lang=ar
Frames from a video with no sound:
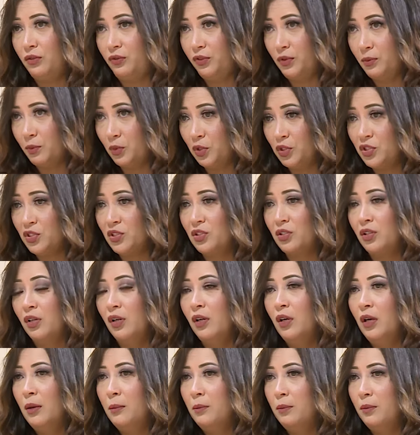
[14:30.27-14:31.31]
في مصر
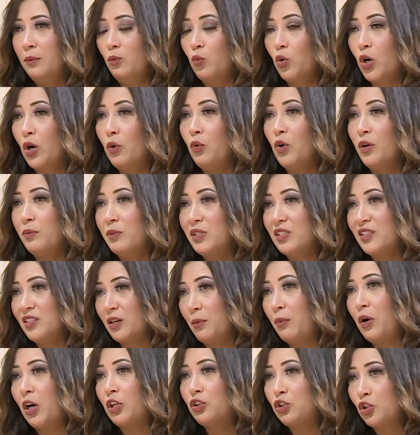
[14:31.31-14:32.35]
مكون من
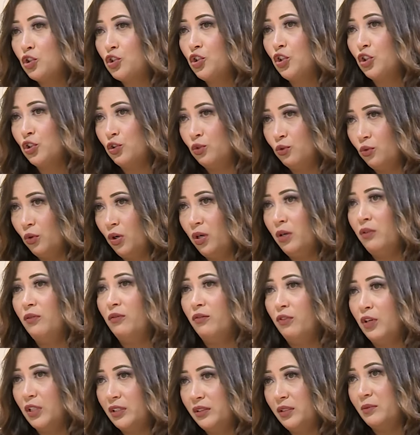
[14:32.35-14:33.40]
17 نوع
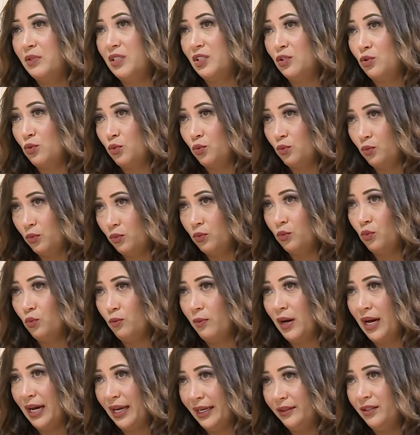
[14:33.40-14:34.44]
فيتامينز
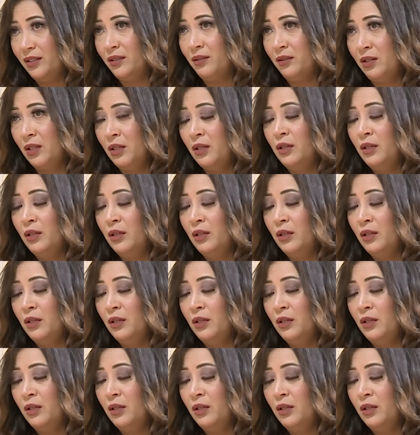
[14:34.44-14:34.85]
ومعادن